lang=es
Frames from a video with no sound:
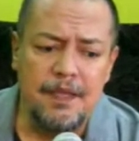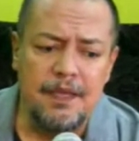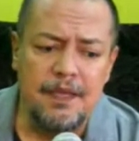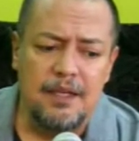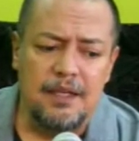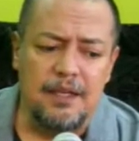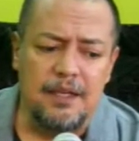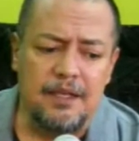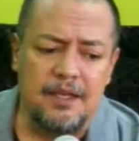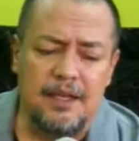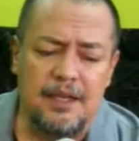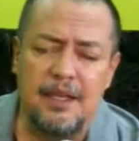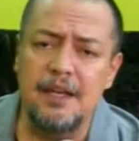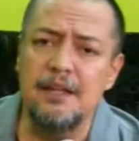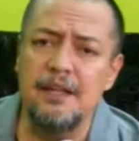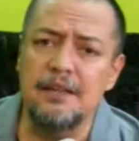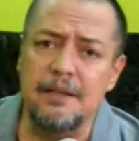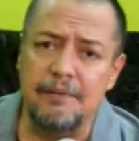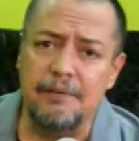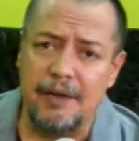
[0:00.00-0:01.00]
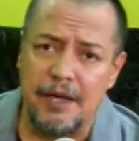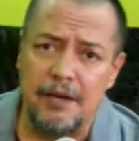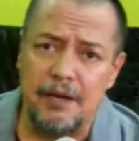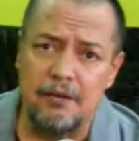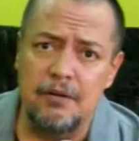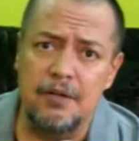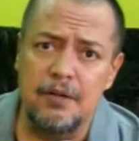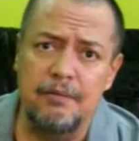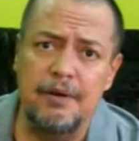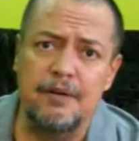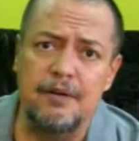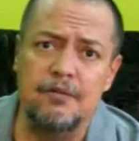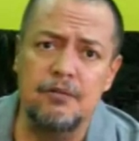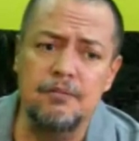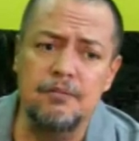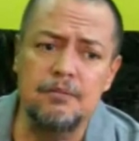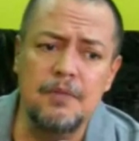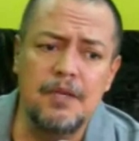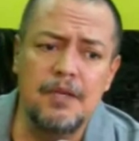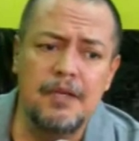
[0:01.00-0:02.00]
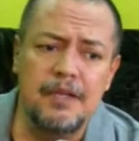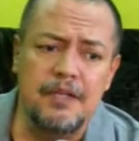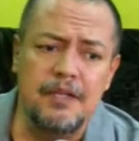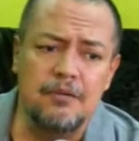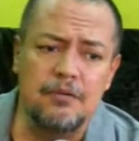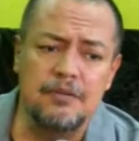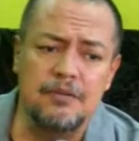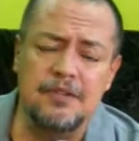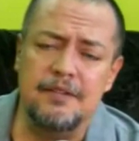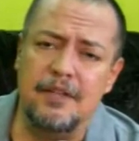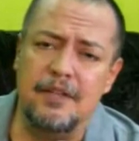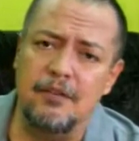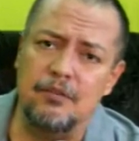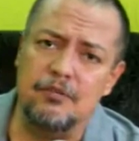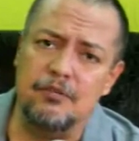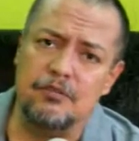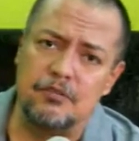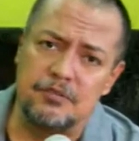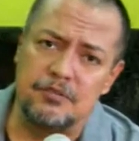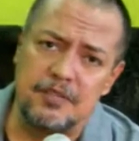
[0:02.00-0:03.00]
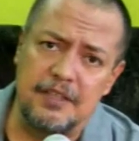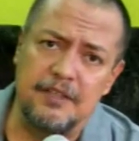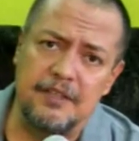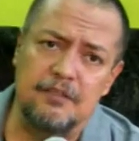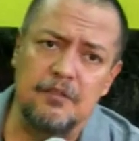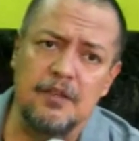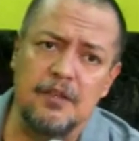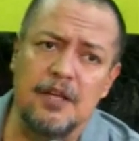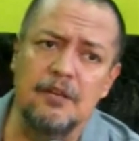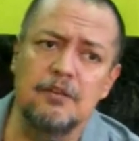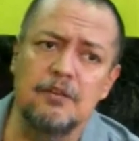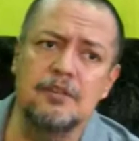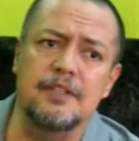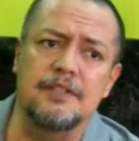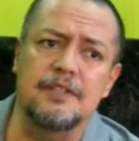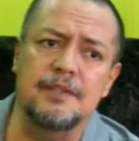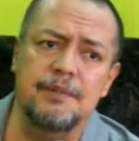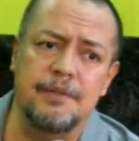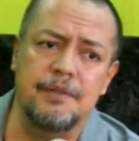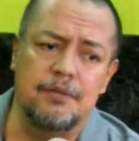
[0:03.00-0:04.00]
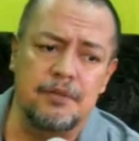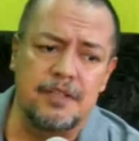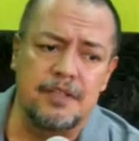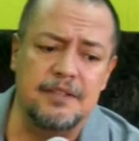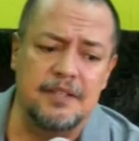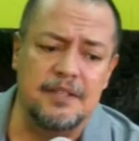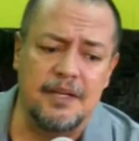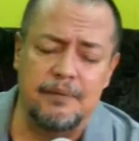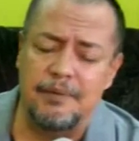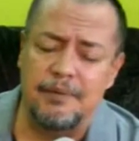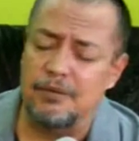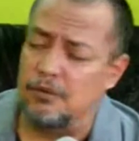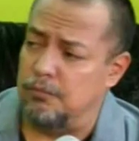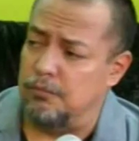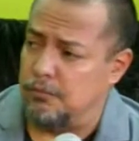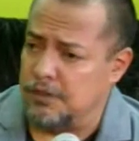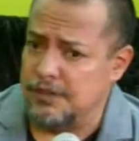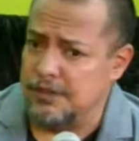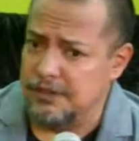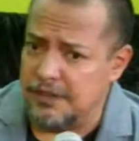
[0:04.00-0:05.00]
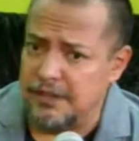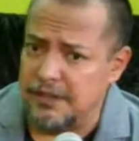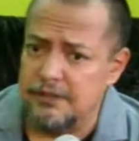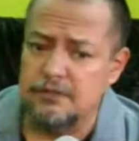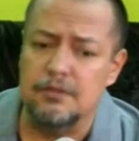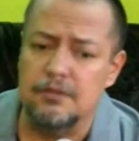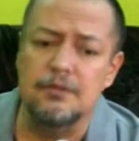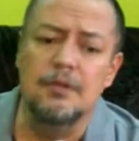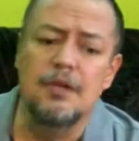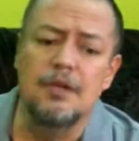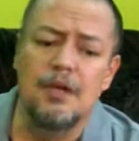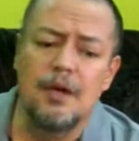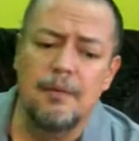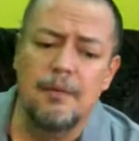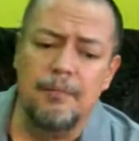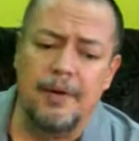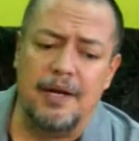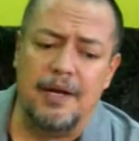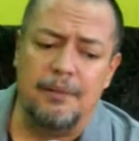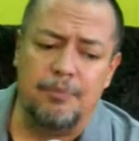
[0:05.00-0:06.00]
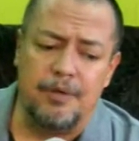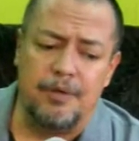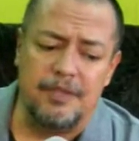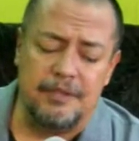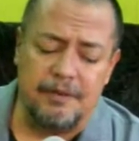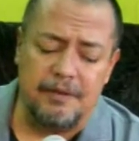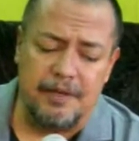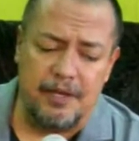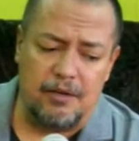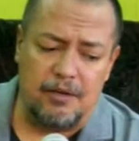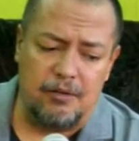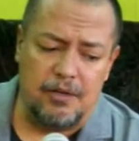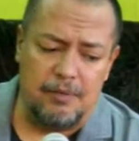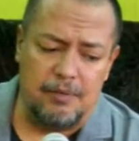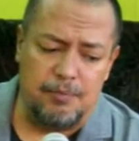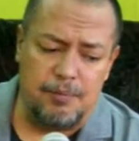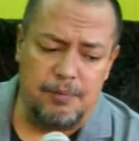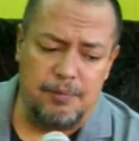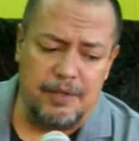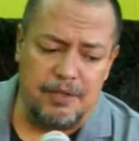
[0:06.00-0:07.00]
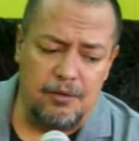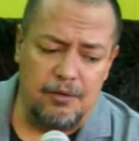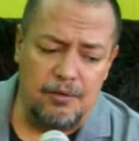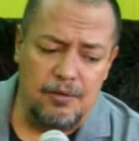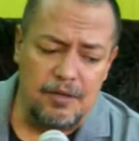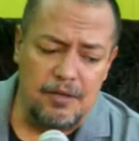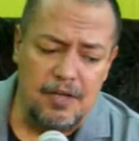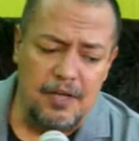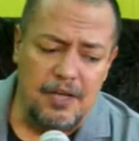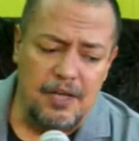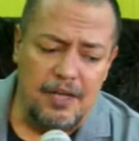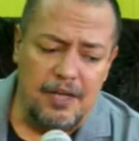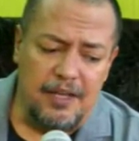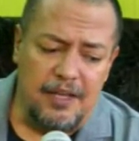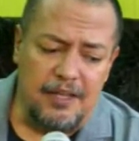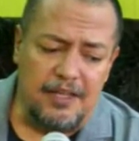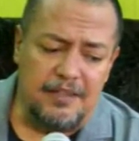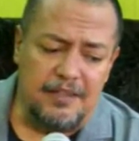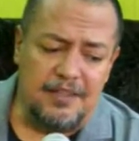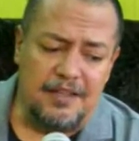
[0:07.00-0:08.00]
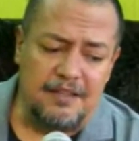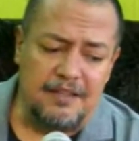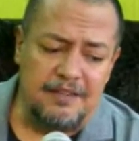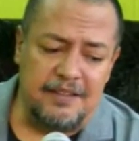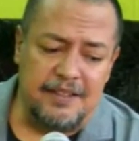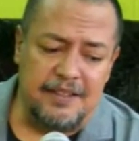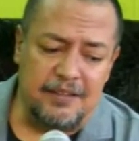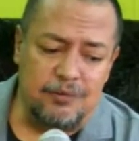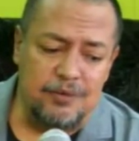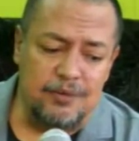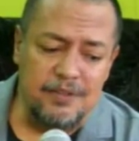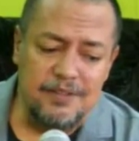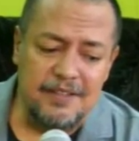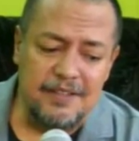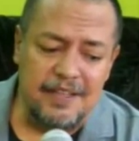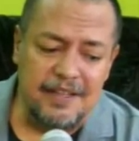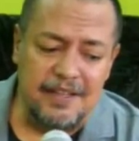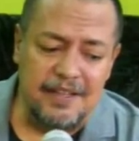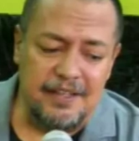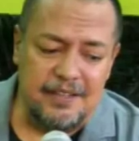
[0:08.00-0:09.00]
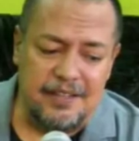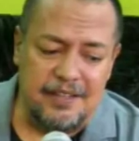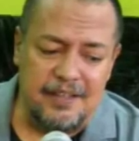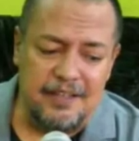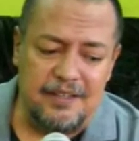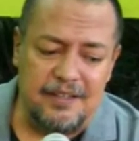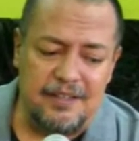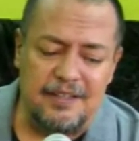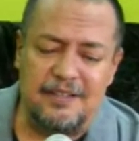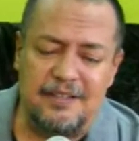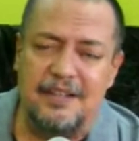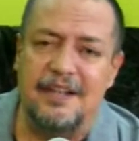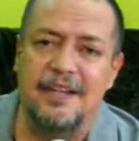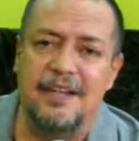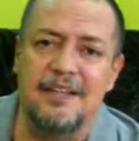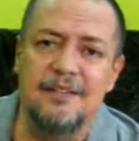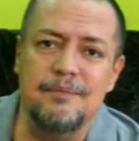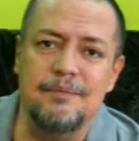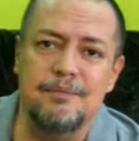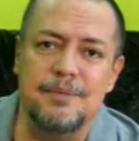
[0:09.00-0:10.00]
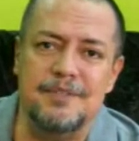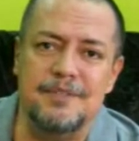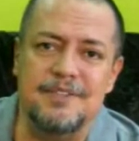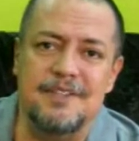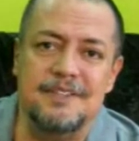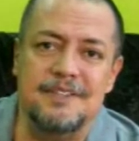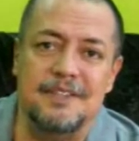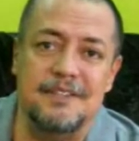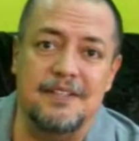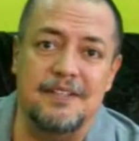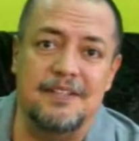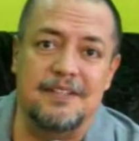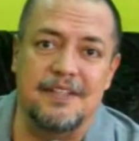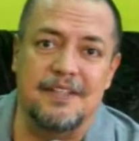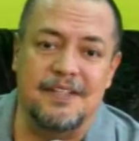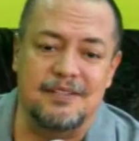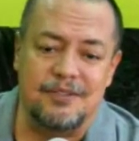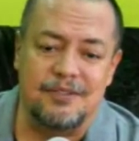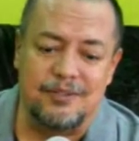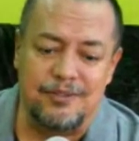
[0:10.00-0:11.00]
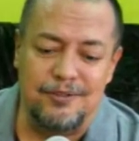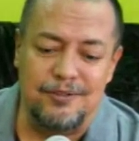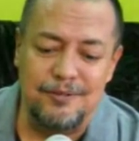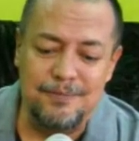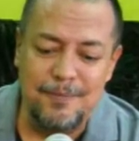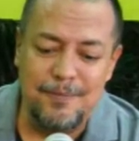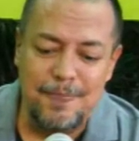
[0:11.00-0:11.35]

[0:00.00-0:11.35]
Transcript: eh, que quieren trabajar en Universum y entonces ellos son seleccionados, reciben un entrenamiento muy intenso para poder trabajar con el público y entre las inquietudes que, traen, pues es hacer teatro, ¿no?